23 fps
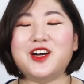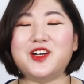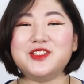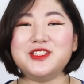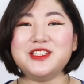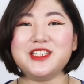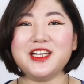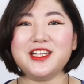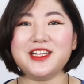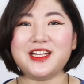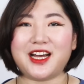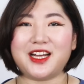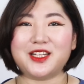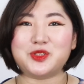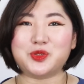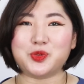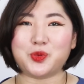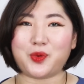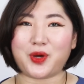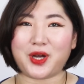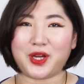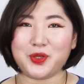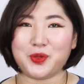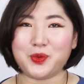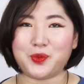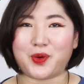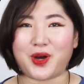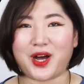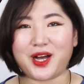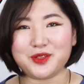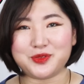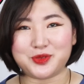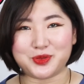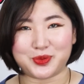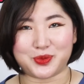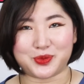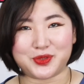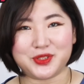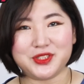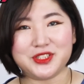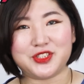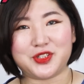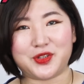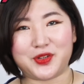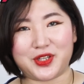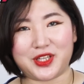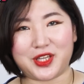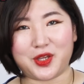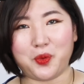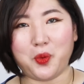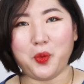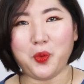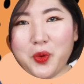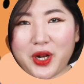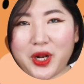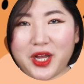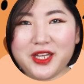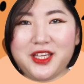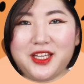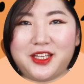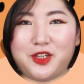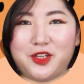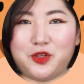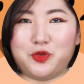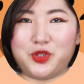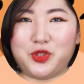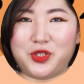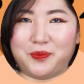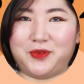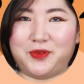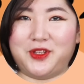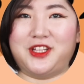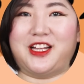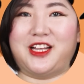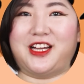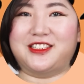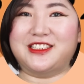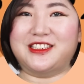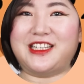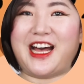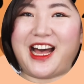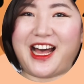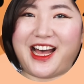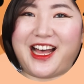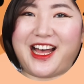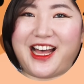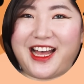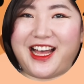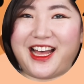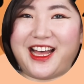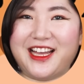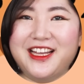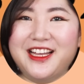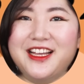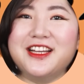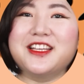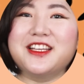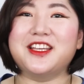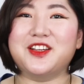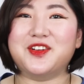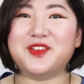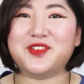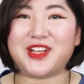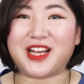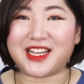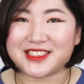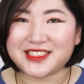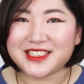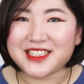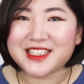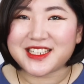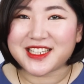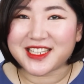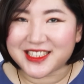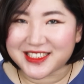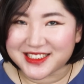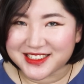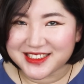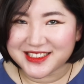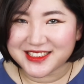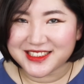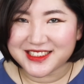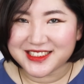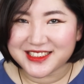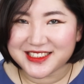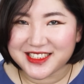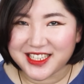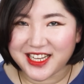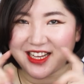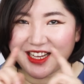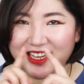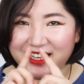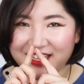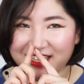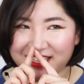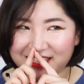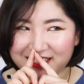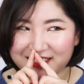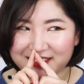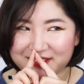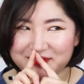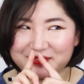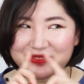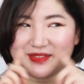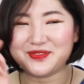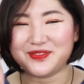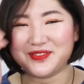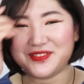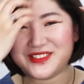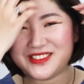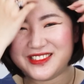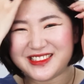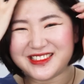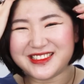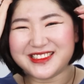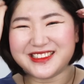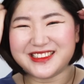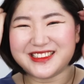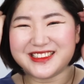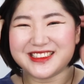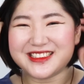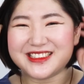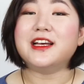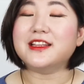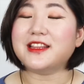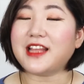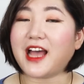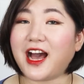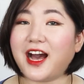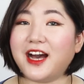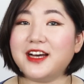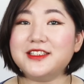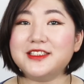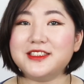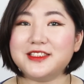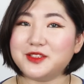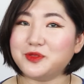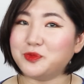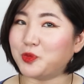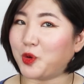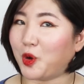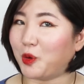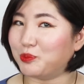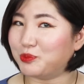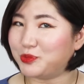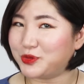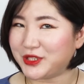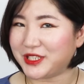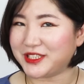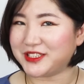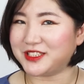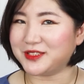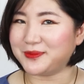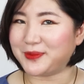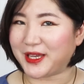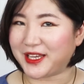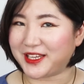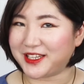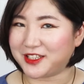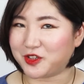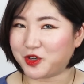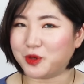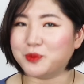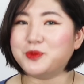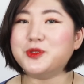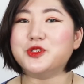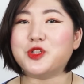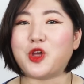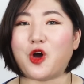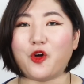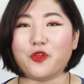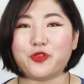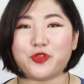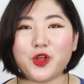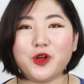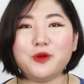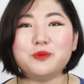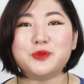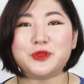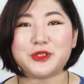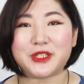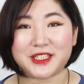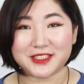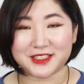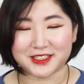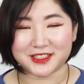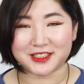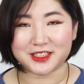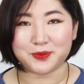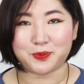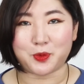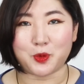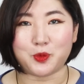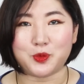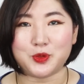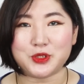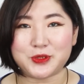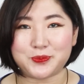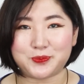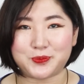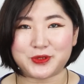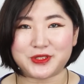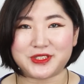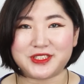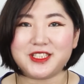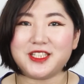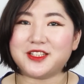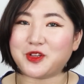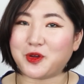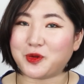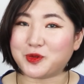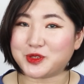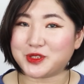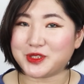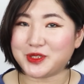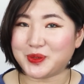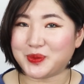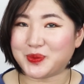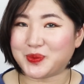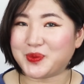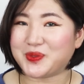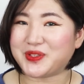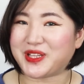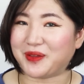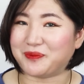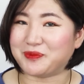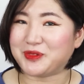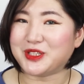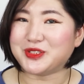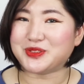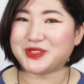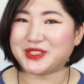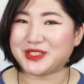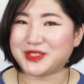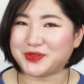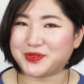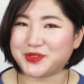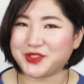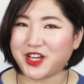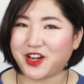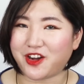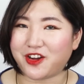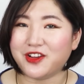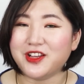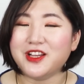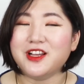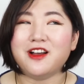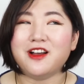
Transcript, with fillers: 언제나 좋아요와 구독은 저에게 호랑이 기운입니다. 으아, 이건 아재 개그다. 다음 원브랜드 메이크업은 어떤 브랜드 보고 싶은지 댓글로 남겨주시고요.